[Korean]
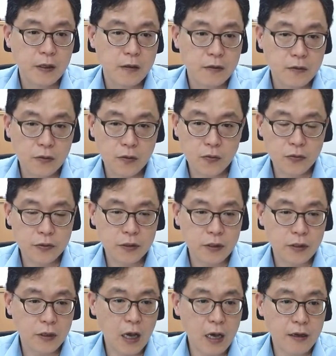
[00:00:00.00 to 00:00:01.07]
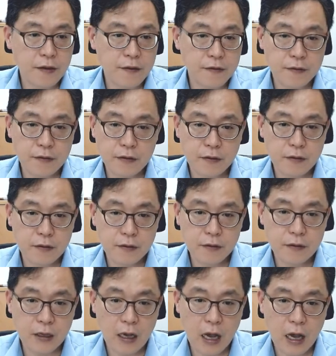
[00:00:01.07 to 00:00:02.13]
그리고 이제 RS는
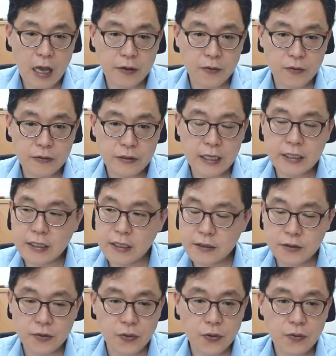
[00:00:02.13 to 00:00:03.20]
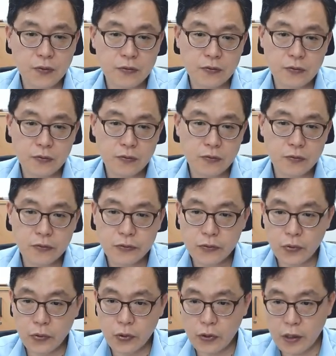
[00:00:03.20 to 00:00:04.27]
그냥 I로, 자기 자신으로.
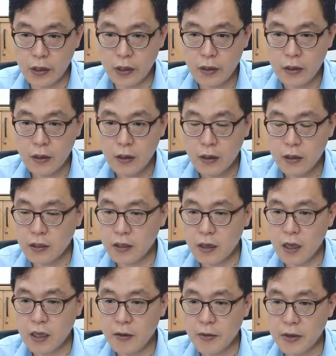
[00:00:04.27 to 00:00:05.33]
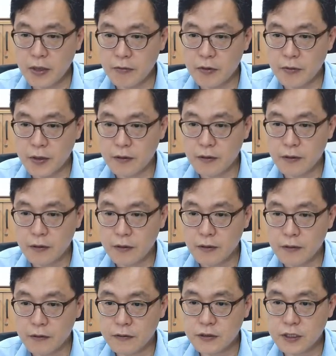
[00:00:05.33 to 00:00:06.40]
얘가 키가 한 개밖에 없으면, 1
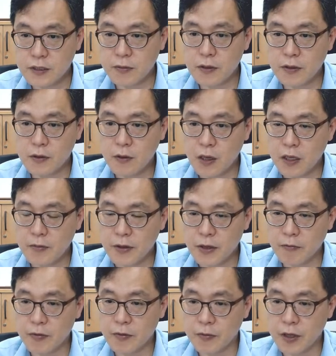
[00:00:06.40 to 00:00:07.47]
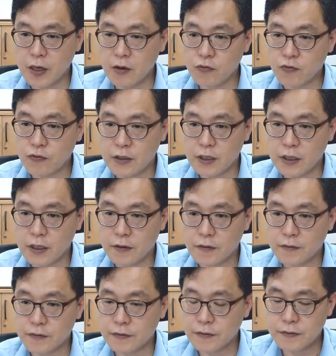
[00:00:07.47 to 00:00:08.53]
어, 2한 개밖에 없으면 얘가 루트잖아요.
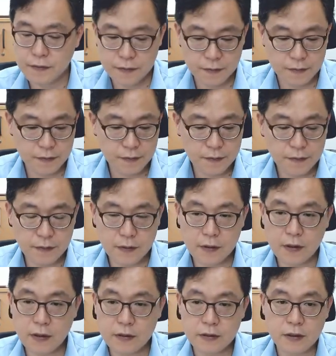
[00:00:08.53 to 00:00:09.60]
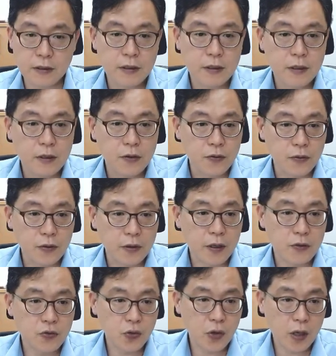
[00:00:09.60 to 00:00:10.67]
그죠? 그러니까 이제 이렇게
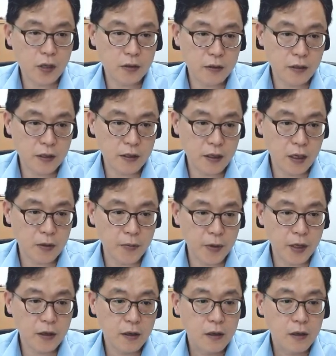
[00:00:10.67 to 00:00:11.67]
초기화를 끝낸 다음에